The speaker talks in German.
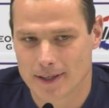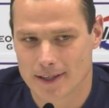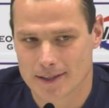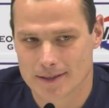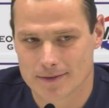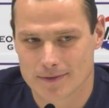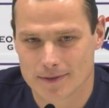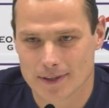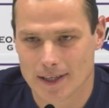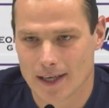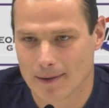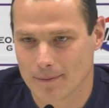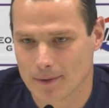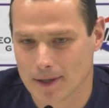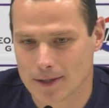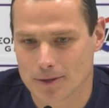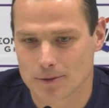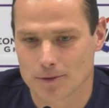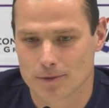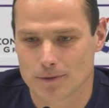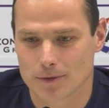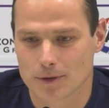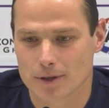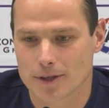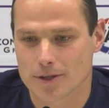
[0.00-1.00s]
Also wir haben halt
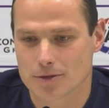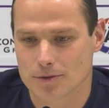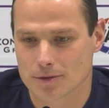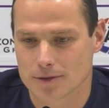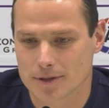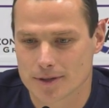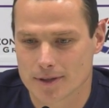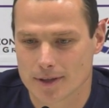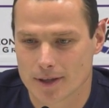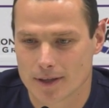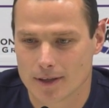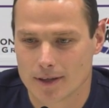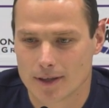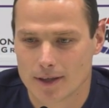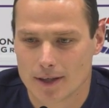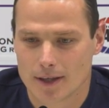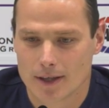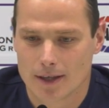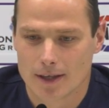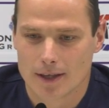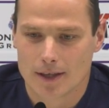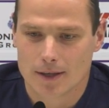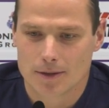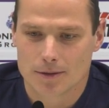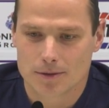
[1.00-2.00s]
auch wirklich unsere,
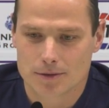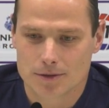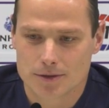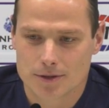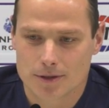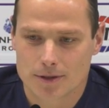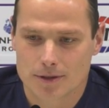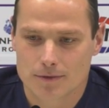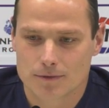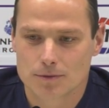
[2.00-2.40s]
unsere